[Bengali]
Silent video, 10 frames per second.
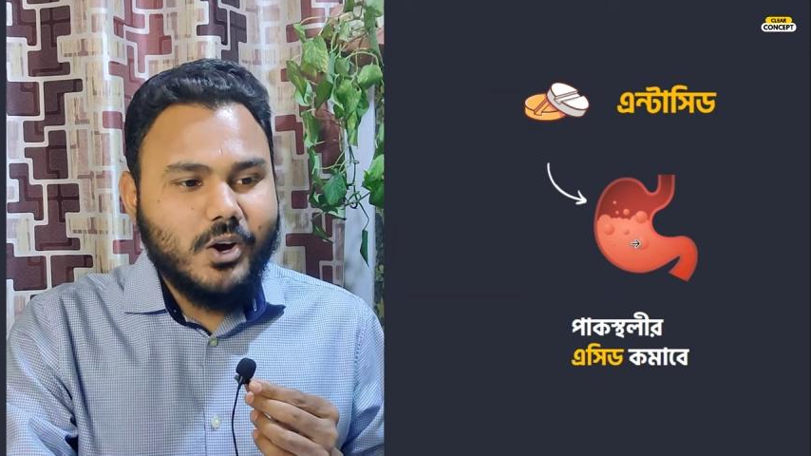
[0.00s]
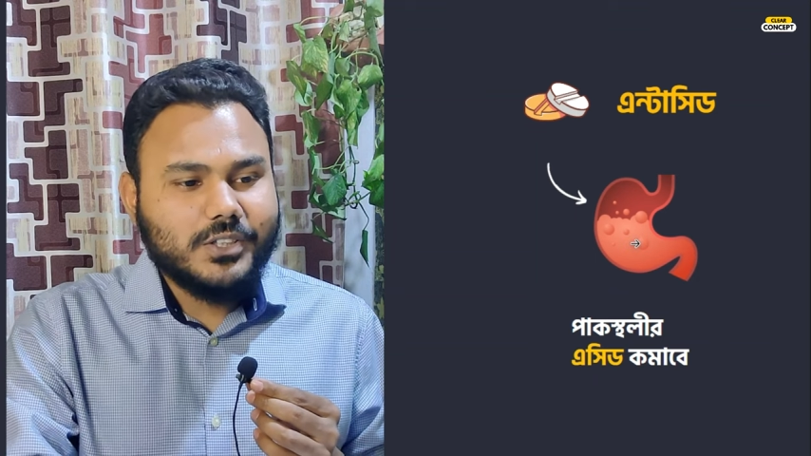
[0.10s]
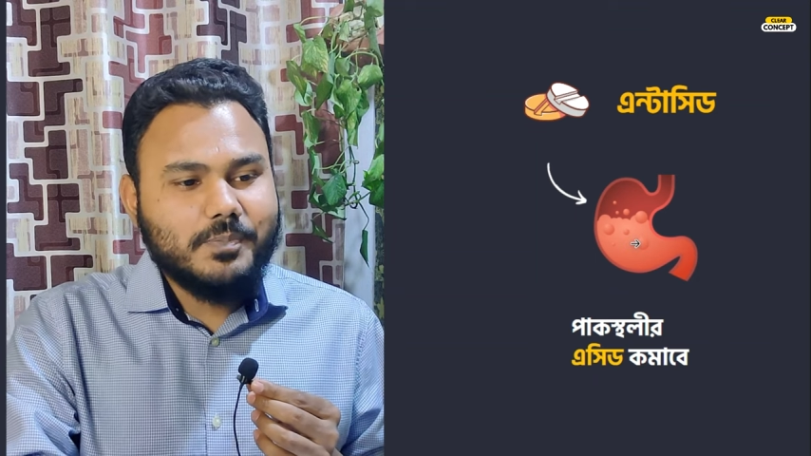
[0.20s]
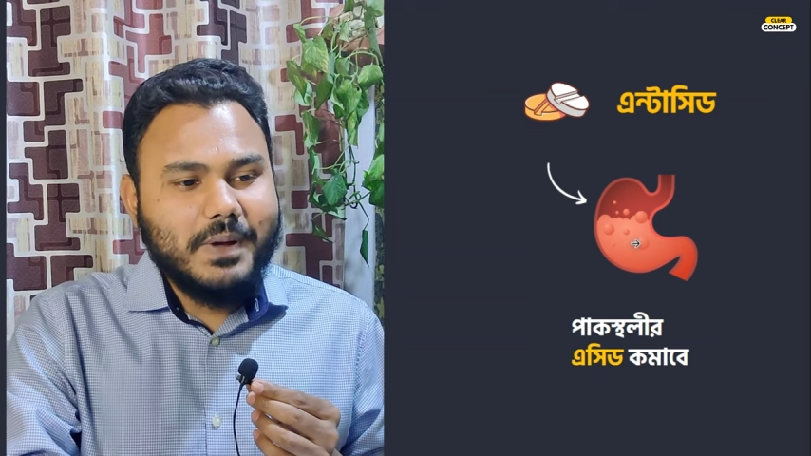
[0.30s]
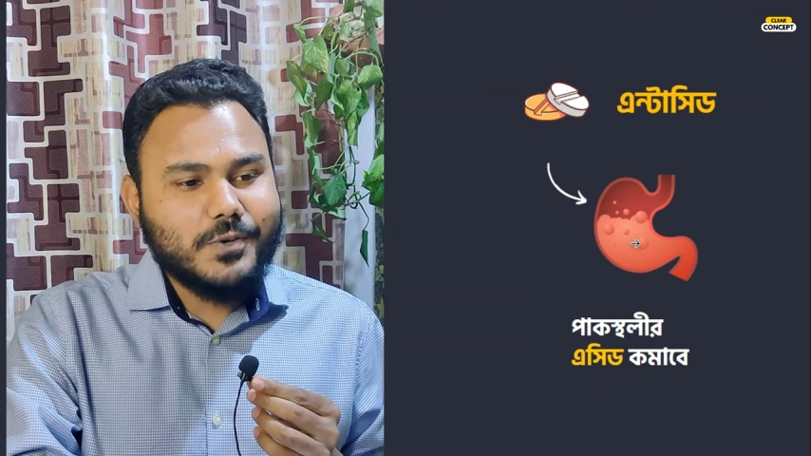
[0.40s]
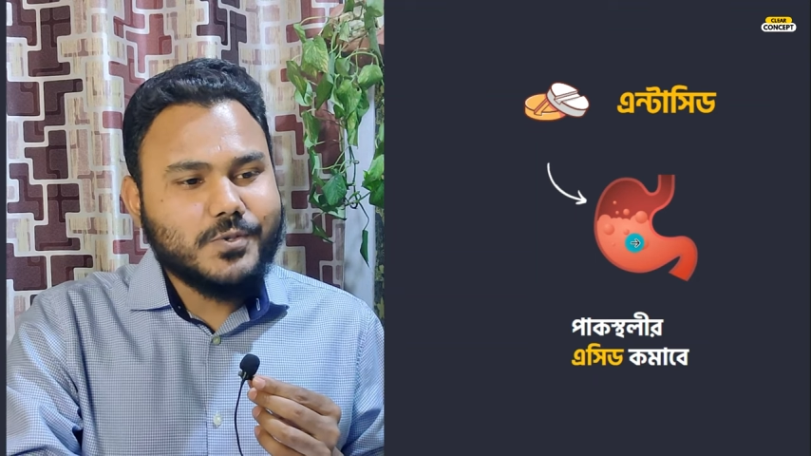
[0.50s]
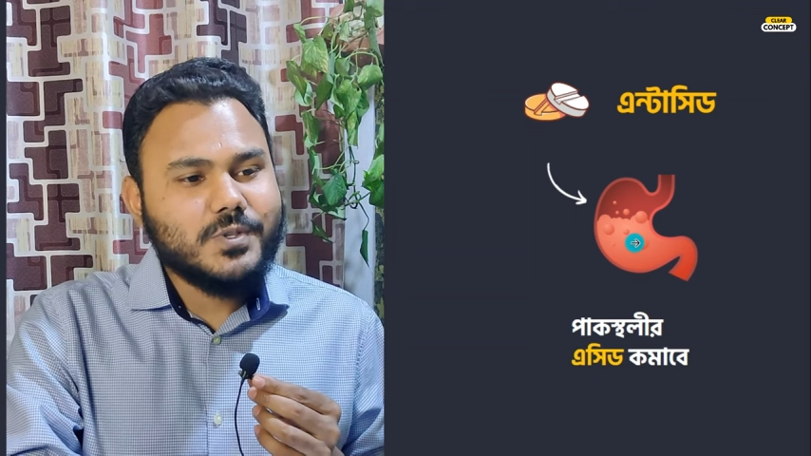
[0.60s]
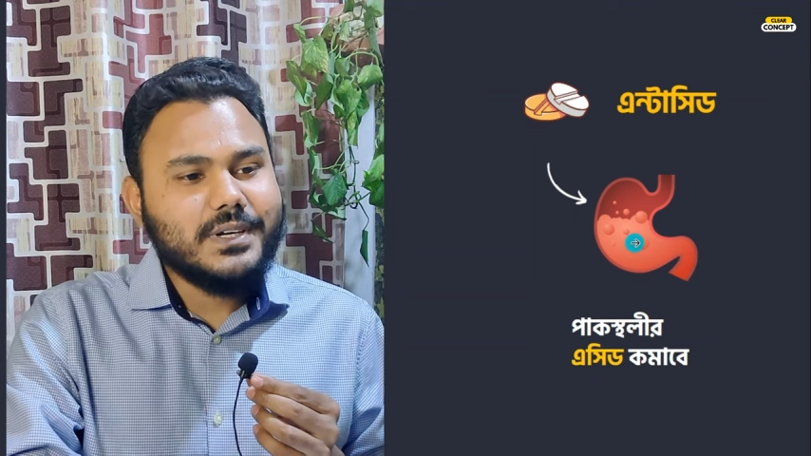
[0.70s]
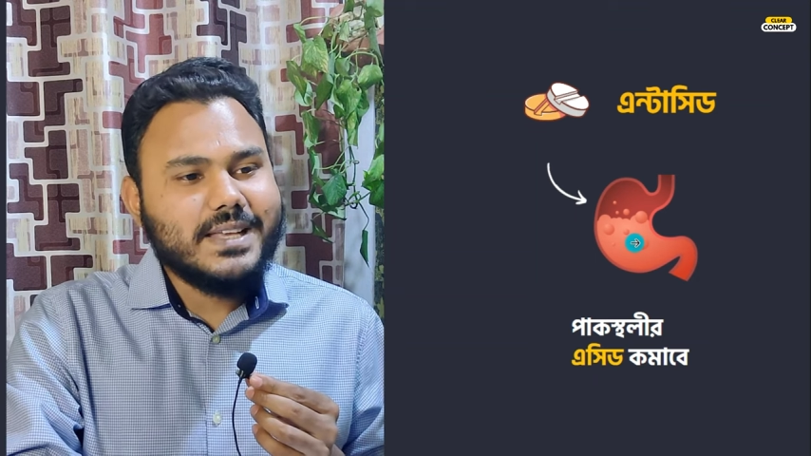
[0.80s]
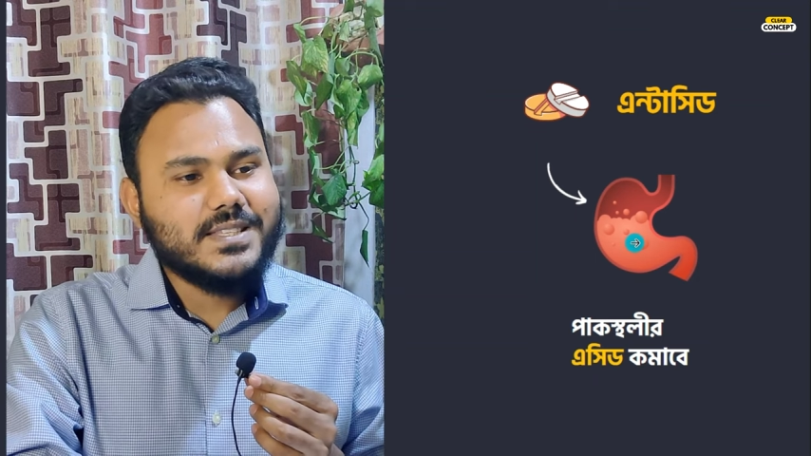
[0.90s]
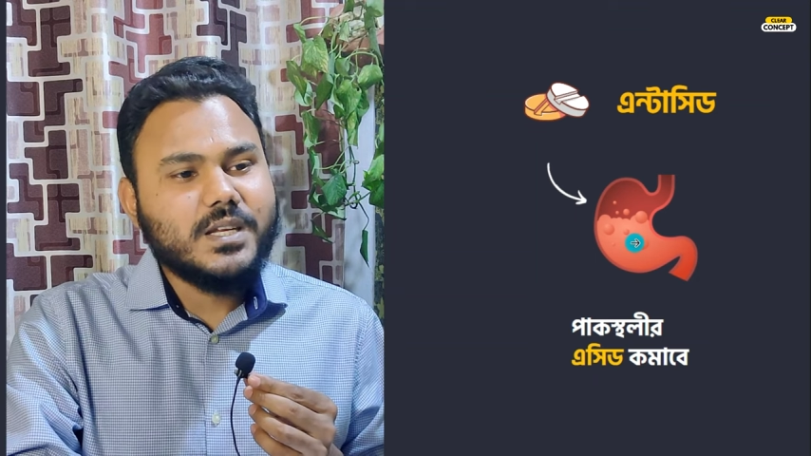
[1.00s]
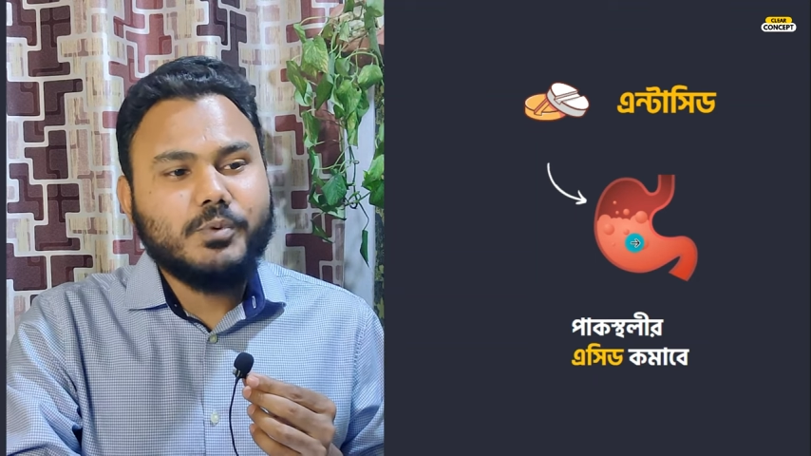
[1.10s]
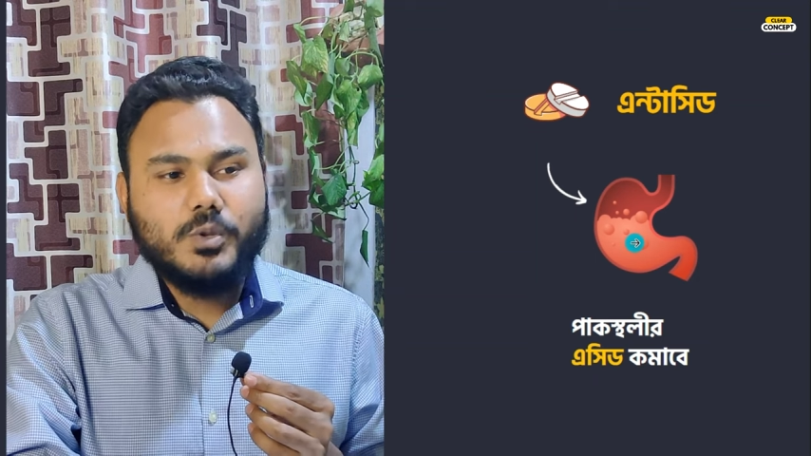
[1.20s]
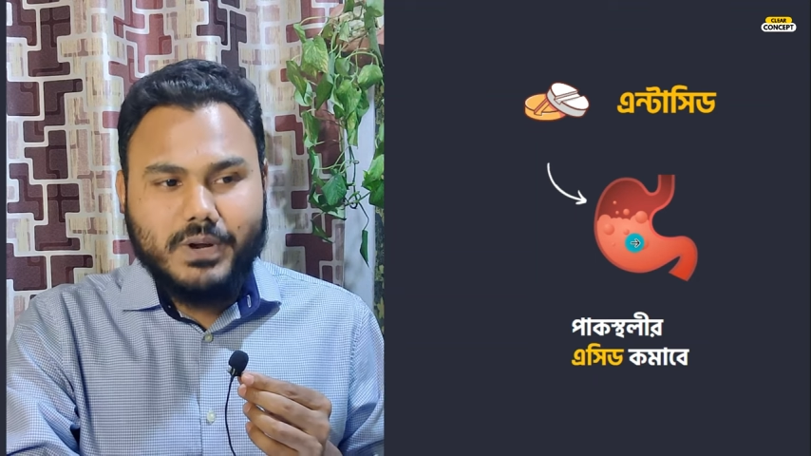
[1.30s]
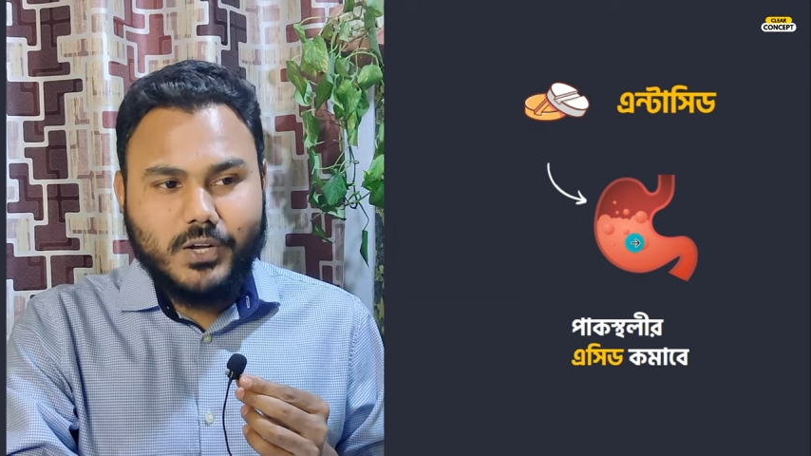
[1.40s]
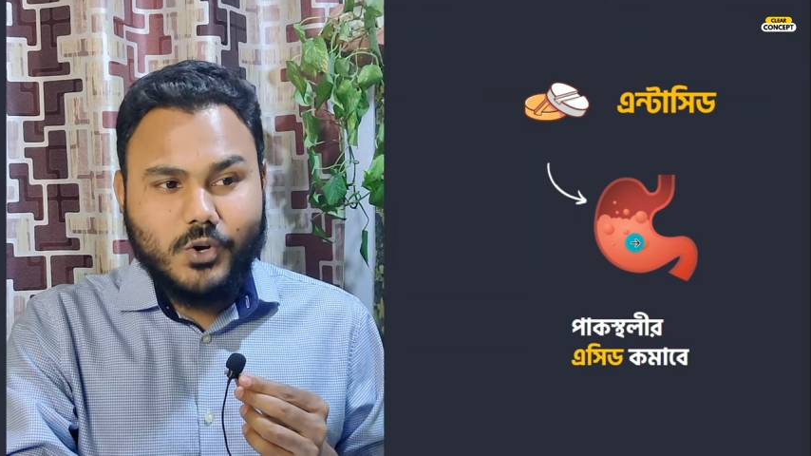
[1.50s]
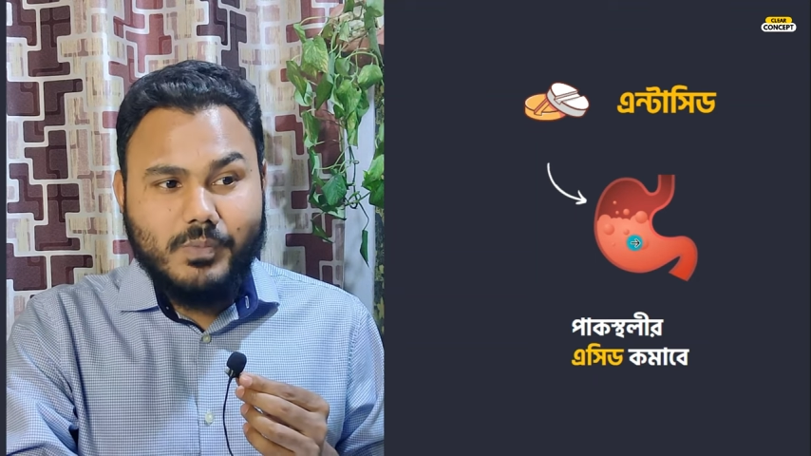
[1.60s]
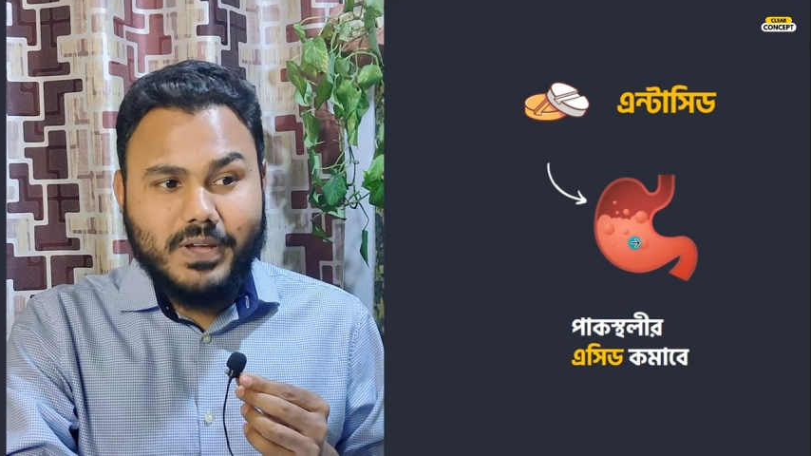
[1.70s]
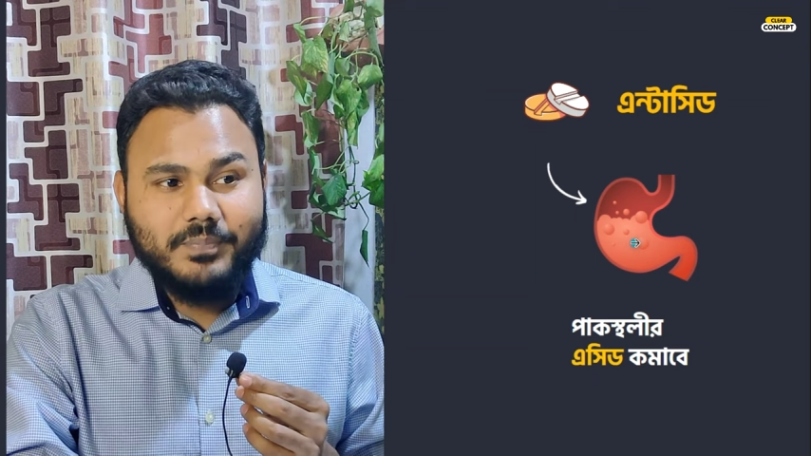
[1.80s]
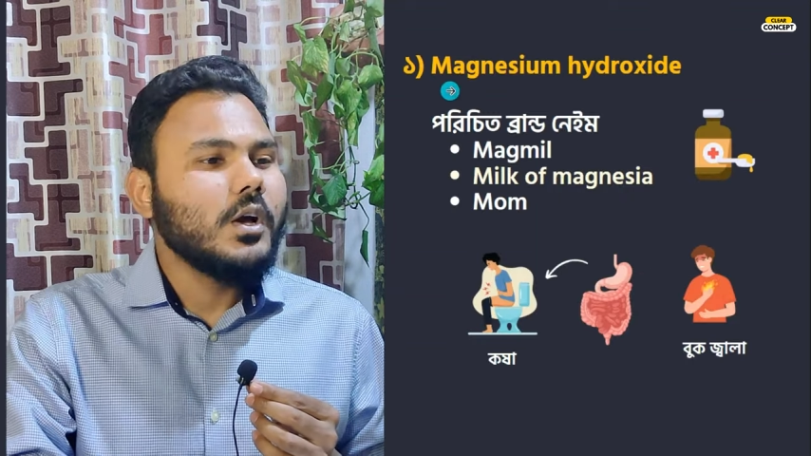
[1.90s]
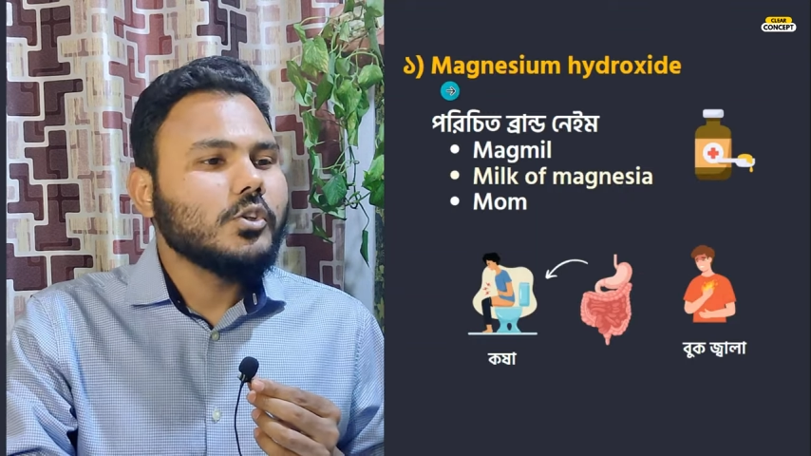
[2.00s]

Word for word: অর্থাৎ পাকস্থলীর অ্যাসিডের পরিমাণটা কমায়